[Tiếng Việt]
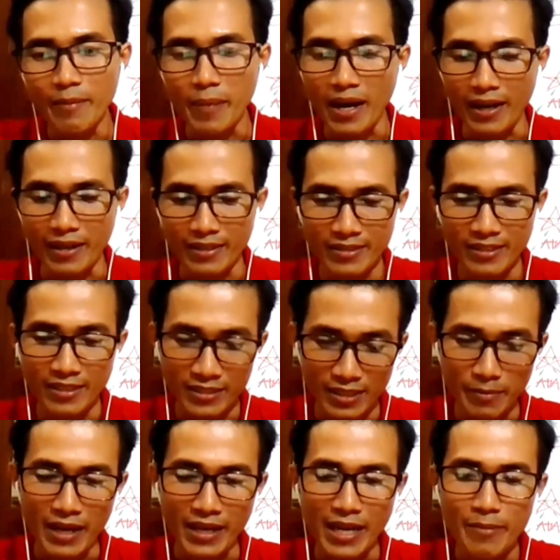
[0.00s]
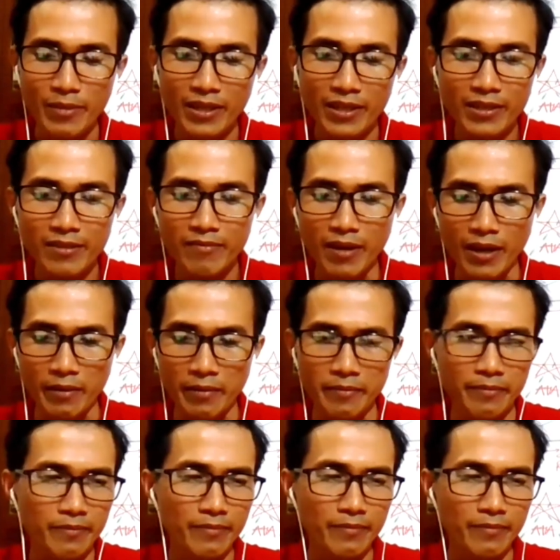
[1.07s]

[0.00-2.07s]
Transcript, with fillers: và bạn thực sự bạn cam kết và